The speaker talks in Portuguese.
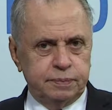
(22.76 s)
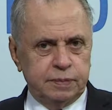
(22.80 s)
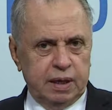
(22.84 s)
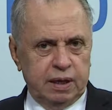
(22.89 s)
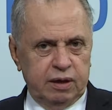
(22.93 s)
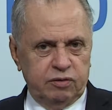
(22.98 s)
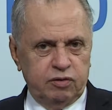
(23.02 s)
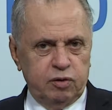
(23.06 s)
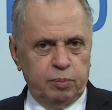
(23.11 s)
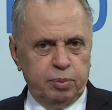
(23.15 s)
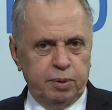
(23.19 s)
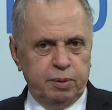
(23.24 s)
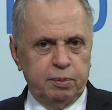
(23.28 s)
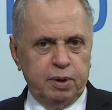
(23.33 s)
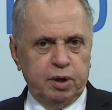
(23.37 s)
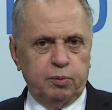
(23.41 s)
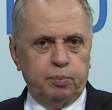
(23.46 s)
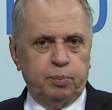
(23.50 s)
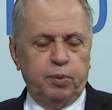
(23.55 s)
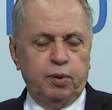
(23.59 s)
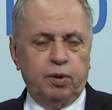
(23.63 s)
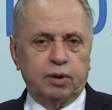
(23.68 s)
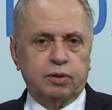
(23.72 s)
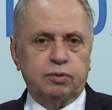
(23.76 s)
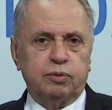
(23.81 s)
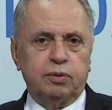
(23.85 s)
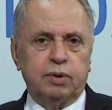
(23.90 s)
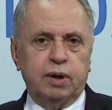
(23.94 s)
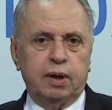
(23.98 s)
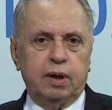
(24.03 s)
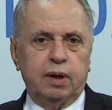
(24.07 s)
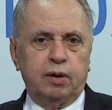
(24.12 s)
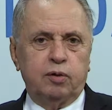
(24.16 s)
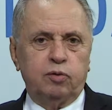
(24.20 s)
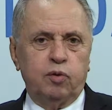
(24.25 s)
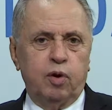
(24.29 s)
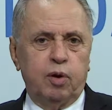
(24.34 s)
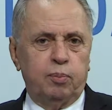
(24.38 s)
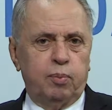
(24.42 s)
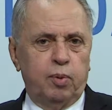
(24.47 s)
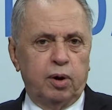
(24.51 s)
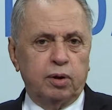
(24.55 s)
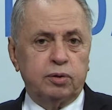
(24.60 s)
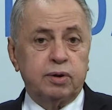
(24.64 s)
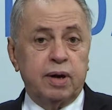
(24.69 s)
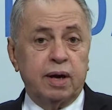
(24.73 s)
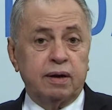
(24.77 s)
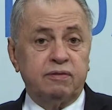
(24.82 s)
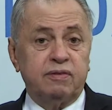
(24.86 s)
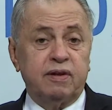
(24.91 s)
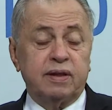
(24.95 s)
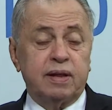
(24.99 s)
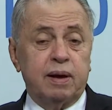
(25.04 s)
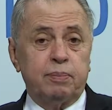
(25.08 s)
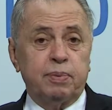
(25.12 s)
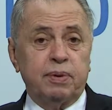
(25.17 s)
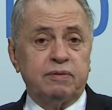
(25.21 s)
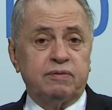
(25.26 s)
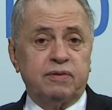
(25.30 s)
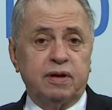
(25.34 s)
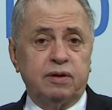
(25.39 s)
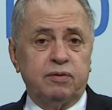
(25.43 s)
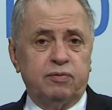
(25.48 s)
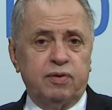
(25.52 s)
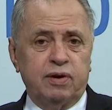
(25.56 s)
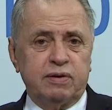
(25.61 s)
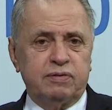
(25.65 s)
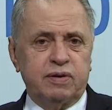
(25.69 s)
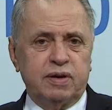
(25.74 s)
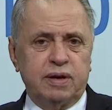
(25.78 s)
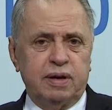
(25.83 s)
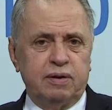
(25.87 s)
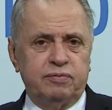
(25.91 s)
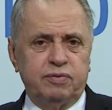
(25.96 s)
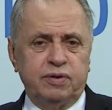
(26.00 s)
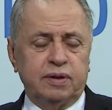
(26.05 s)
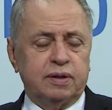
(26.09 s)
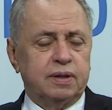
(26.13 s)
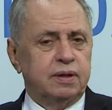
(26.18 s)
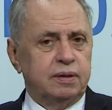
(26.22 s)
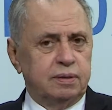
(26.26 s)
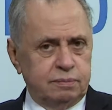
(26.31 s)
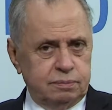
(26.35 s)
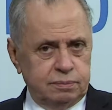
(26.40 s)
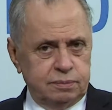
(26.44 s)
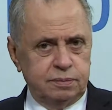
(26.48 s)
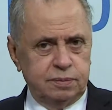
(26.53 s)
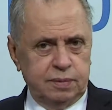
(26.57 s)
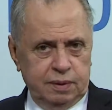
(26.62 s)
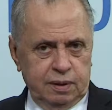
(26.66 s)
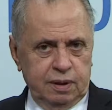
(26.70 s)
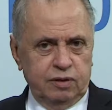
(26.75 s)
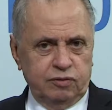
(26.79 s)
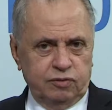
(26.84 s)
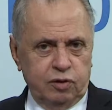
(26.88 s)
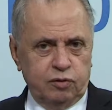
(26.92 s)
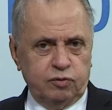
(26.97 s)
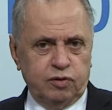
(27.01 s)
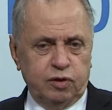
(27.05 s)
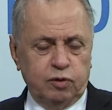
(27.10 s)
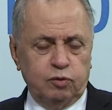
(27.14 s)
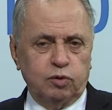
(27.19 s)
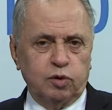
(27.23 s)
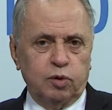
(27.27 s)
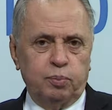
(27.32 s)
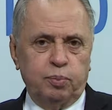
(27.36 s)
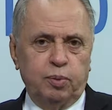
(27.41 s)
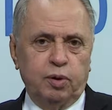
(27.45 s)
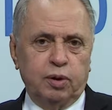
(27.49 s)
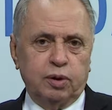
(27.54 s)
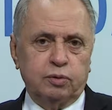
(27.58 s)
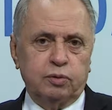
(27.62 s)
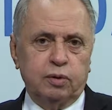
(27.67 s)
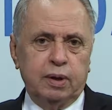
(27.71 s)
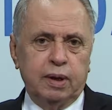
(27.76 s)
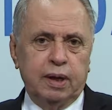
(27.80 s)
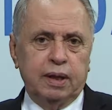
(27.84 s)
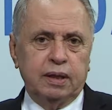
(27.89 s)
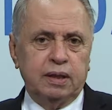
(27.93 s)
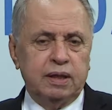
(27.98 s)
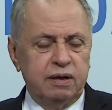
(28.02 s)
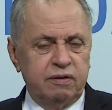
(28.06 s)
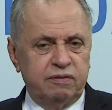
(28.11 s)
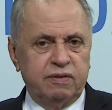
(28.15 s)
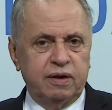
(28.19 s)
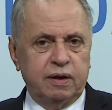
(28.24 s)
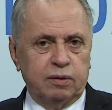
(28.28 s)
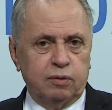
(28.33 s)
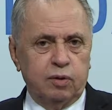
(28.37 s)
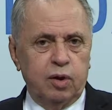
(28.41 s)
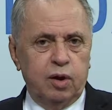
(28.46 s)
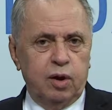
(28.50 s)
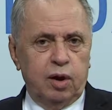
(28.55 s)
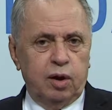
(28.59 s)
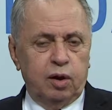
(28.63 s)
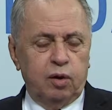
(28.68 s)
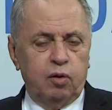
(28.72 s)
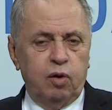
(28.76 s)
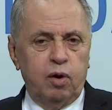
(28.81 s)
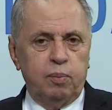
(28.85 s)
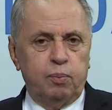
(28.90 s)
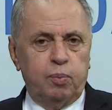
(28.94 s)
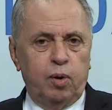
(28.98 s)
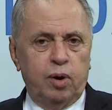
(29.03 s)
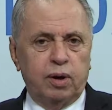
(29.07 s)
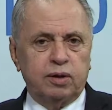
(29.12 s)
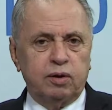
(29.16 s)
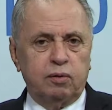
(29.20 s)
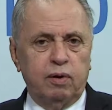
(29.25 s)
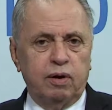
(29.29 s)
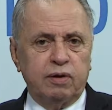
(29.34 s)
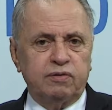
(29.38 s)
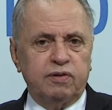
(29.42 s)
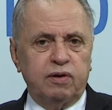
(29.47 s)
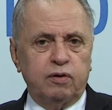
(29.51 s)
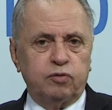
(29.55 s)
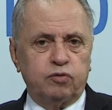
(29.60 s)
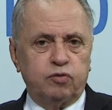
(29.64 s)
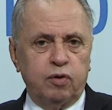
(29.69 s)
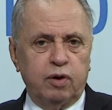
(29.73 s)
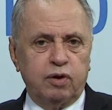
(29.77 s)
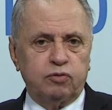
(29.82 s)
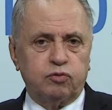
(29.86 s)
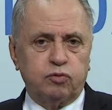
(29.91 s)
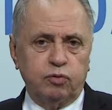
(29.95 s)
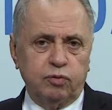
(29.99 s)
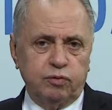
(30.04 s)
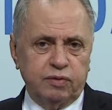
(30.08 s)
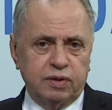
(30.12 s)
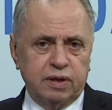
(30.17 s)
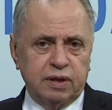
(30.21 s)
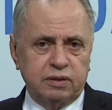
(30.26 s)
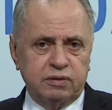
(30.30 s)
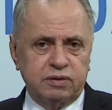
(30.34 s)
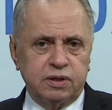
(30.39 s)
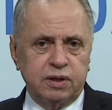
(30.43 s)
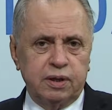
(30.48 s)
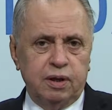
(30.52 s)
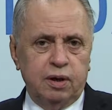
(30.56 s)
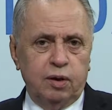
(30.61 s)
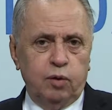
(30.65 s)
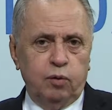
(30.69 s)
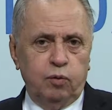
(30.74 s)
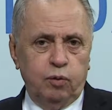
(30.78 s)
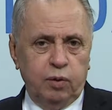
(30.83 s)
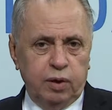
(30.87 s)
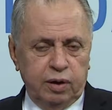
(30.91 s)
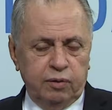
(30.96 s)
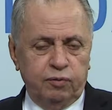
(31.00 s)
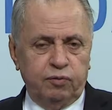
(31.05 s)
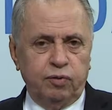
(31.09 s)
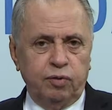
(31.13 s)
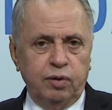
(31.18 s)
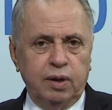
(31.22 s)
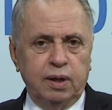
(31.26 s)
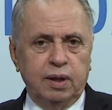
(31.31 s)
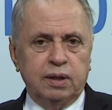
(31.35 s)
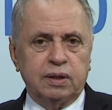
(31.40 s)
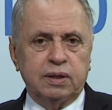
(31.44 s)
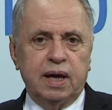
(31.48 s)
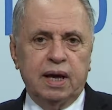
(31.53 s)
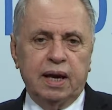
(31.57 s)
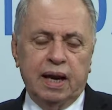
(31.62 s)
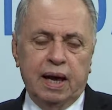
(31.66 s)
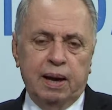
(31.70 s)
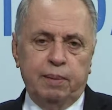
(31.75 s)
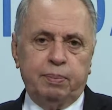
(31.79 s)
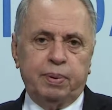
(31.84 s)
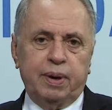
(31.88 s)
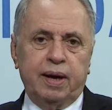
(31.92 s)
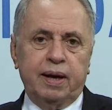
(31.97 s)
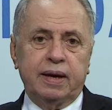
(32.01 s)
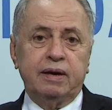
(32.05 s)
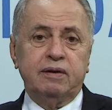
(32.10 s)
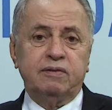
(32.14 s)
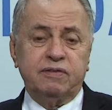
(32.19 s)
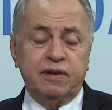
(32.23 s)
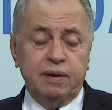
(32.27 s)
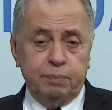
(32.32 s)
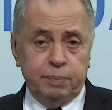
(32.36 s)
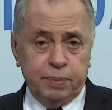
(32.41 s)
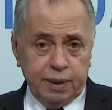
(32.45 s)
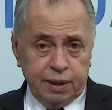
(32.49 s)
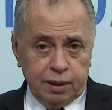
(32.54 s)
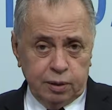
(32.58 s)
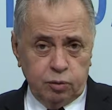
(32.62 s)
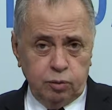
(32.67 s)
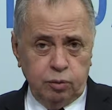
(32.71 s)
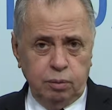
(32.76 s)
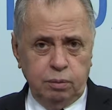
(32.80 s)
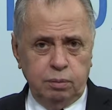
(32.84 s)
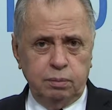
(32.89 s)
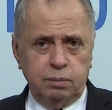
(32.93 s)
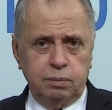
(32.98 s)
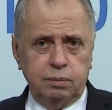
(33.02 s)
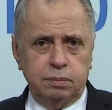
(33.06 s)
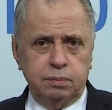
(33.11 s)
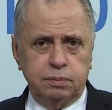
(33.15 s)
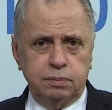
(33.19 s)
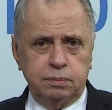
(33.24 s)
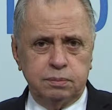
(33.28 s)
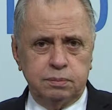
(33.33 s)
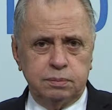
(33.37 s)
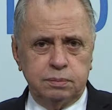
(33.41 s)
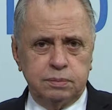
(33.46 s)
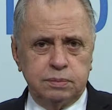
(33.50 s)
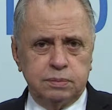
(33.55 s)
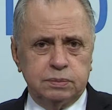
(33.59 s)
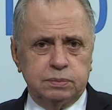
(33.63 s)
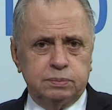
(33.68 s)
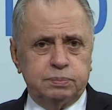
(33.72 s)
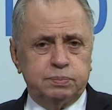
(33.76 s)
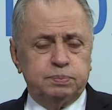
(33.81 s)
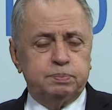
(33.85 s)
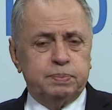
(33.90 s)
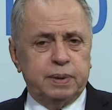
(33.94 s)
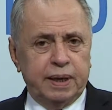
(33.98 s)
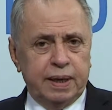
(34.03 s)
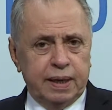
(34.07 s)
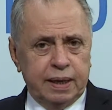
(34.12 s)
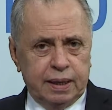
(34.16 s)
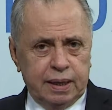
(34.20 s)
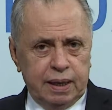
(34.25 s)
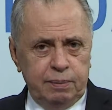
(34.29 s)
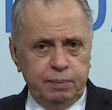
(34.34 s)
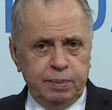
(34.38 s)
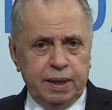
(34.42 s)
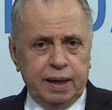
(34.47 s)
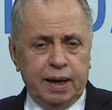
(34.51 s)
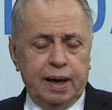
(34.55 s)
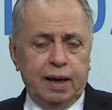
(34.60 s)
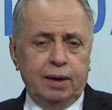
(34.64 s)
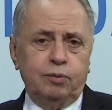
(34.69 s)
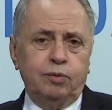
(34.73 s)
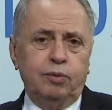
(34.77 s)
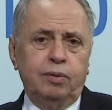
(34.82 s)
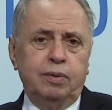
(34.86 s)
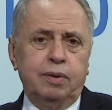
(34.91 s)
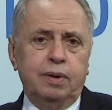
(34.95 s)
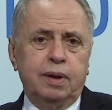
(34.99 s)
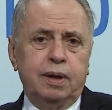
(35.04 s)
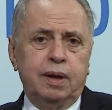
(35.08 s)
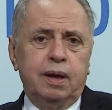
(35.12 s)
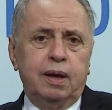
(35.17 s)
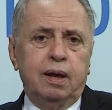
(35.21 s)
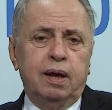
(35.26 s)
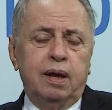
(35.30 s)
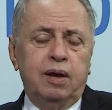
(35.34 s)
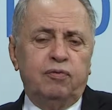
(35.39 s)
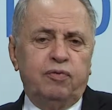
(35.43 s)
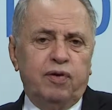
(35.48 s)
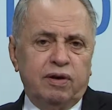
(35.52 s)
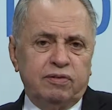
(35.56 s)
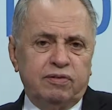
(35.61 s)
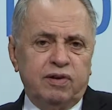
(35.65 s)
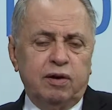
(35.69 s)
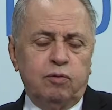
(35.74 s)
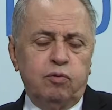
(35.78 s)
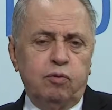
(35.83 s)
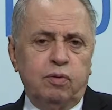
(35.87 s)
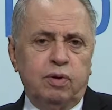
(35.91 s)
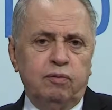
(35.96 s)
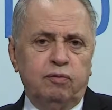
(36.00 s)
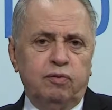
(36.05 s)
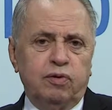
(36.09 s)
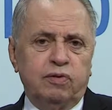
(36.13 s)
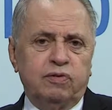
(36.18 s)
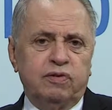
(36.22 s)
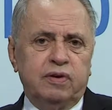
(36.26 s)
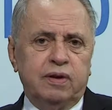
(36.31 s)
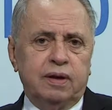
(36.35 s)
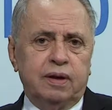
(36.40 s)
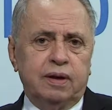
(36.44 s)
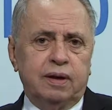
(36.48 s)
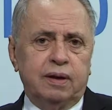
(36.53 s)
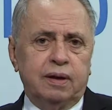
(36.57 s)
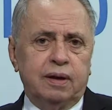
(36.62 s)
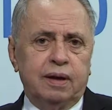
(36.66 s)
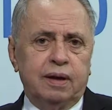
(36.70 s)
Esse é o primeiro ponto. Não importa o que é que você está pensando em fazer na vida. Esse é o segundo ponto. Terceiro, não importa quais são suas dúvidas. O IFRO está lá para recebê-lo, para encaminhá-lo e fazer com que você